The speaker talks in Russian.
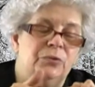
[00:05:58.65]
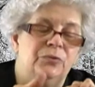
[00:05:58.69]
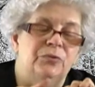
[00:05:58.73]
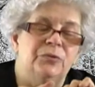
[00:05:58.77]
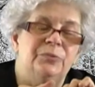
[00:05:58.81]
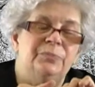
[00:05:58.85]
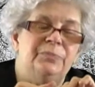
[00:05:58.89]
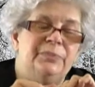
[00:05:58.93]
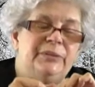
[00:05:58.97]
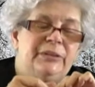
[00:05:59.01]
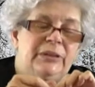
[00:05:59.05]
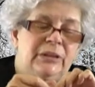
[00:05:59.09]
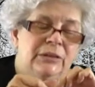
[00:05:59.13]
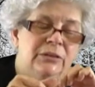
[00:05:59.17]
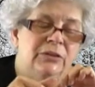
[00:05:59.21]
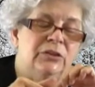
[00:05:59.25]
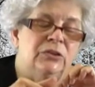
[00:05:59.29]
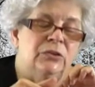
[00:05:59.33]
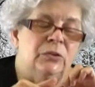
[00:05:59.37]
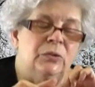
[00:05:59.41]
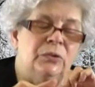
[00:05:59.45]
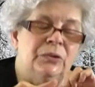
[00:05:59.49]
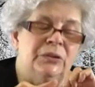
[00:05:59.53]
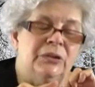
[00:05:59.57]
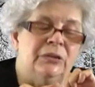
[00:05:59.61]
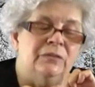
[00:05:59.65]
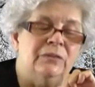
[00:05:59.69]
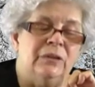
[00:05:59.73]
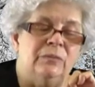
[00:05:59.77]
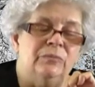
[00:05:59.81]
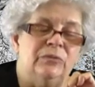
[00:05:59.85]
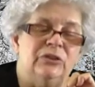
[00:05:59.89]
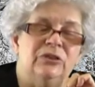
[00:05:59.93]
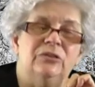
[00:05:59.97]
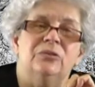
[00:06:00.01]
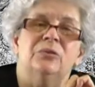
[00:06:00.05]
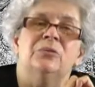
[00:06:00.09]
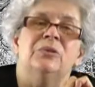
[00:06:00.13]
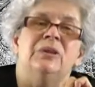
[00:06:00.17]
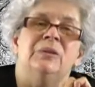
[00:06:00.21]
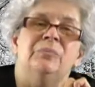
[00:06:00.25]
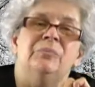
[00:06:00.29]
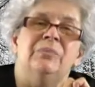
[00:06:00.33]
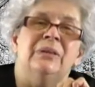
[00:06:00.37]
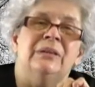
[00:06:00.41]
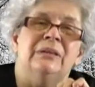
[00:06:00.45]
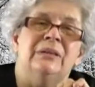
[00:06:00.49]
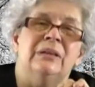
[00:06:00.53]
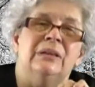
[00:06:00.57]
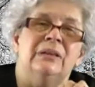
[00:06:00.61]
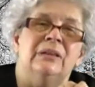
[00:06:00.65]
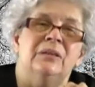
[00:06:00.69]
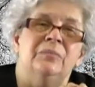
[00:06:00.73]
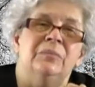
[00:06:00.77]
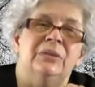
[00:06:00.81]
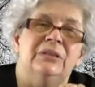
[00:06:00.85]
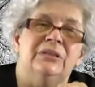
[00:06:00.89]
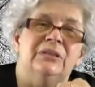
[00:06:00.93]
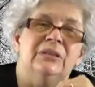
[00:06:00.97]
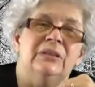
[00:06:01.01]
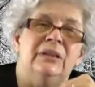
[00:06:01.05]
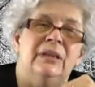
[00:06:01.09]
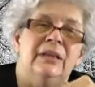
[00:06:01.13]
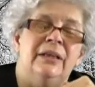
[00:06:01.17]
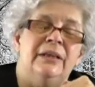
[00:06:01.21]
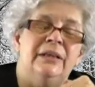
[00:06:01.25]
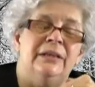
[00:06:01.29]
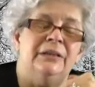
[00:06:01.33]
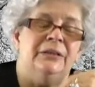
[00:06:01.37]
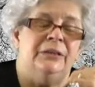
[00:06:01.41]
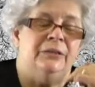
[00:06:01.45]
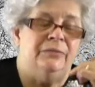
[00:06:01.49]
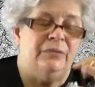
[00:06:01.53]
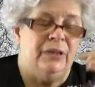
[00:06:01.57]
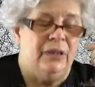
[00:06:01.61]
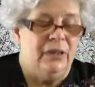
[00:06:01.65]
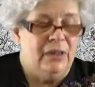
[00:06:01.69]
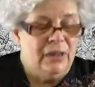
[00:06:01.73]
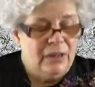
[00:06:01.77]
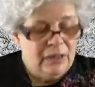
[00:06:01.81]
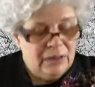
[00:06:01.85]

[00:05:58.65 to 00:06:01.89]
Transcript: вот представляете, сколько вам соли понадобится для этого.